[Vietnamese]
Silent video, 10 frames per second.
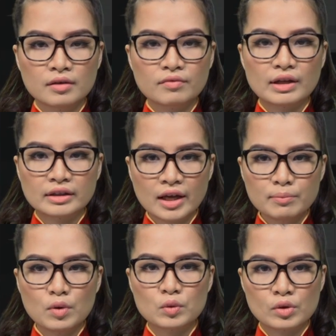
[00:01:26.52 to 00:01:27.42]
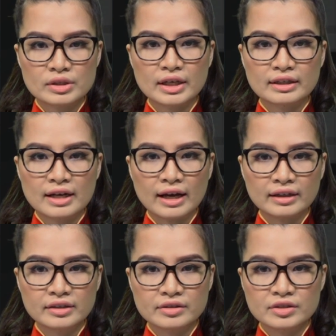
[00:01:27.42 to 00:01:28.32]
và thêm một cuộc tranh
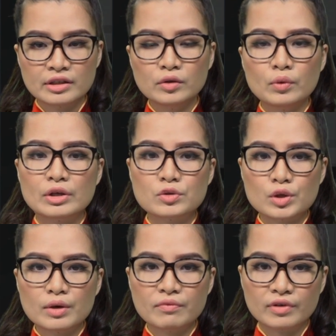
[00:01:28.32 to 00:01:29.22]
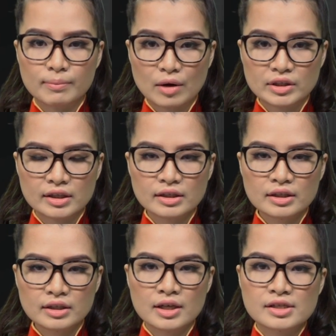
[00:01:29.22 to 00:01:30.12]
cãi giữa chính quyền Trump và báo chí
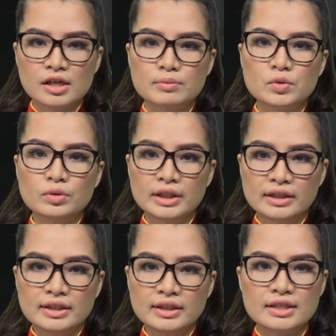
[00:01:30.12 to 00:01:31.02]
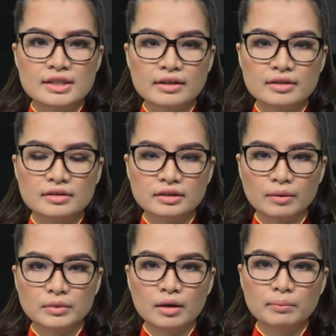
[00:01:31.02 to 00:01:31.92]
trong suốt chiến dịch tranh cử tổng
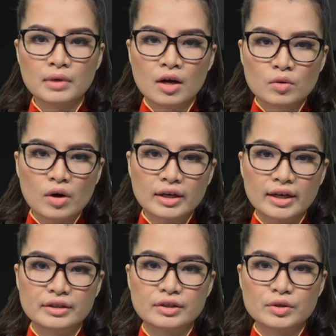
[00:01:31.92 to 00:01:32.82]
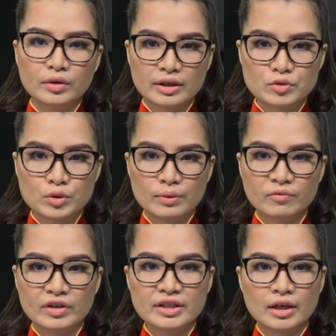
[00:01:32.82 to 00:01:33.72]
thống. Quan hệ giữa Donald Trump
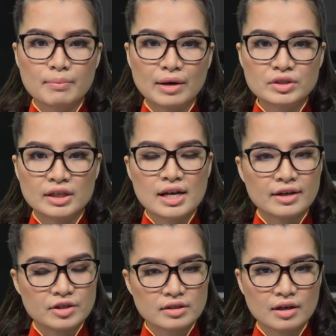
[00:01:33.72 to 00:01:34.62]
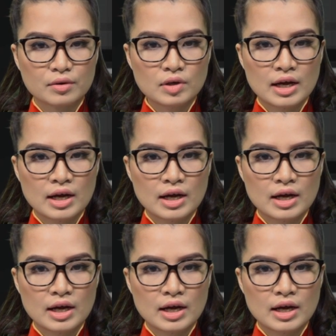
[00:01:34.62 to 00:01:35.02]
với giới báo chí là rất xấu.